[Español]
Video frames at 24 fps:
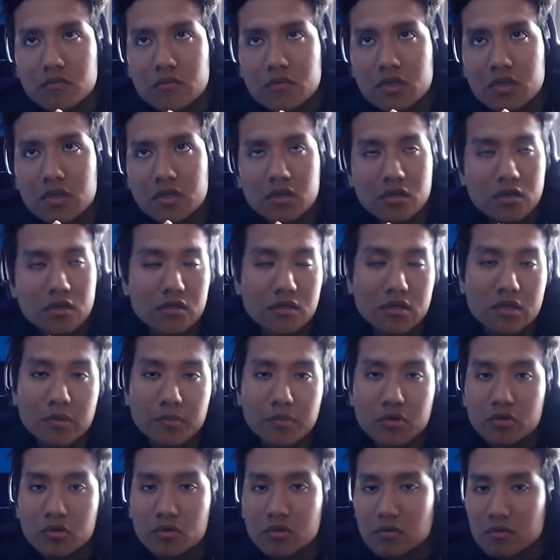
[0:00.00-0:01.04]
En este
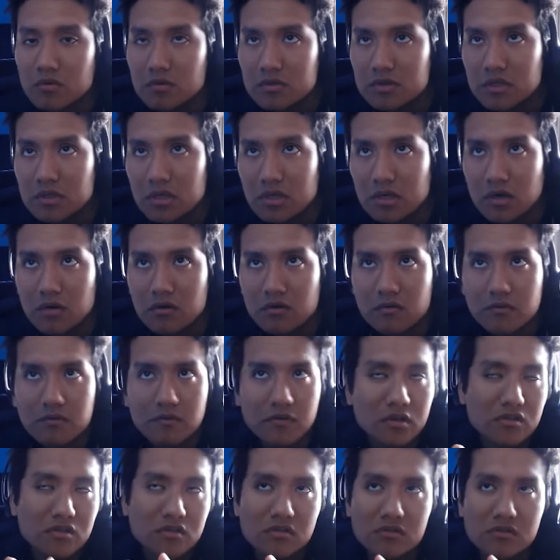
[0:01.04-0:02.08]
capítulo vamos a agarrarlo
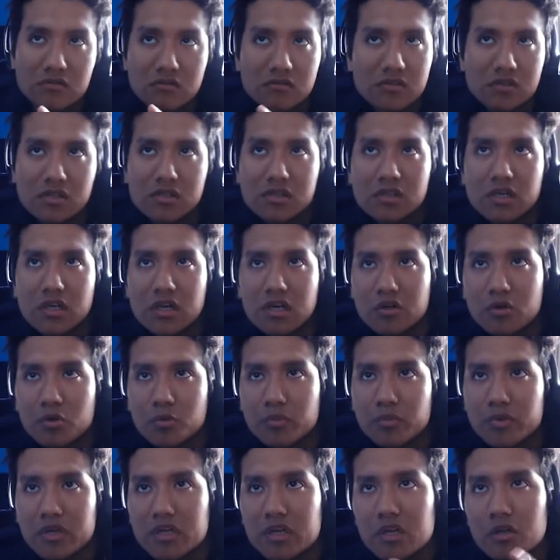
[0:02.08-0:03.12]
fácil, no va a ser nada
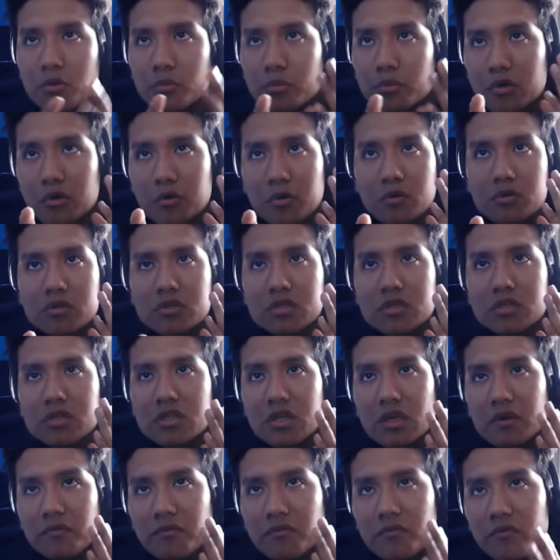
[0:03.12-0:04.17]
complicado, pero vamos a ir
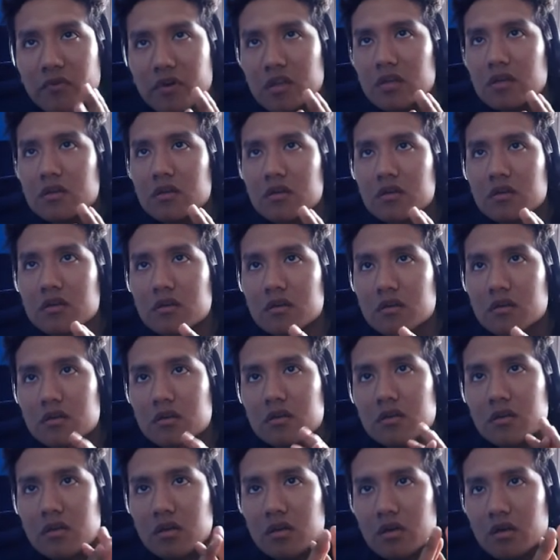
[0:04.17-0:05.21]
de frente a
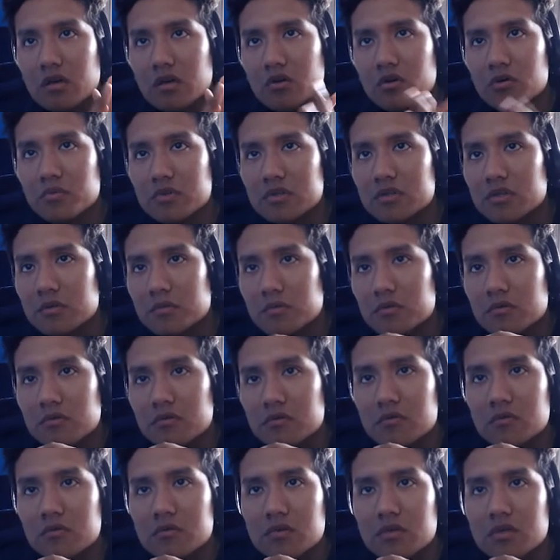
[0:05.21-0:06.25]
darle golpes a Mewtwo.